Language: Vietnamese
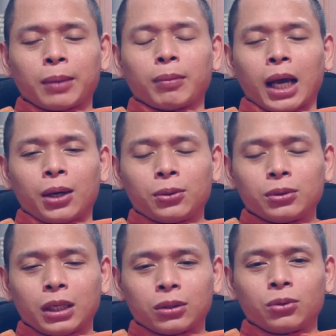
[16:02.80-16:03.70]
bảo
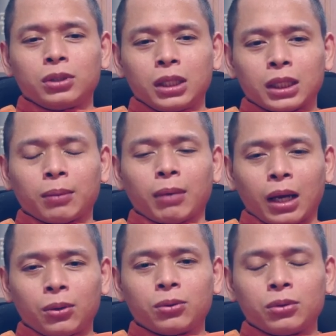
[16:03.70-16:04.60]
nha tôi gì tam
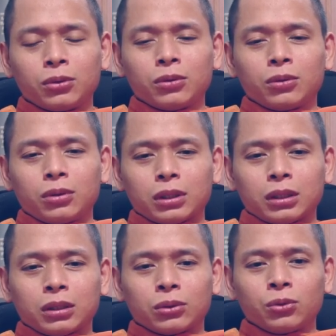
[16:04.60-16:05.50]
bảo
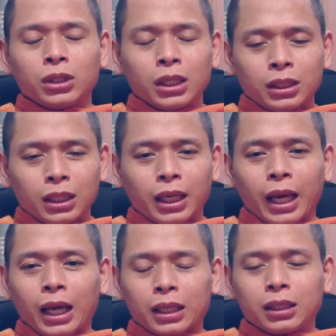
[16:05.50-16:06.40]
à, tôi gì thiên
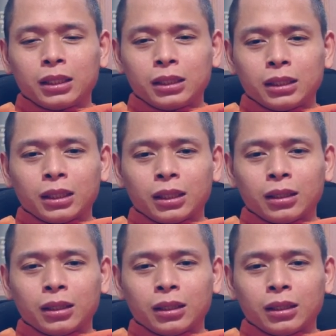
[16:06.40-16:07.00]
hạ thì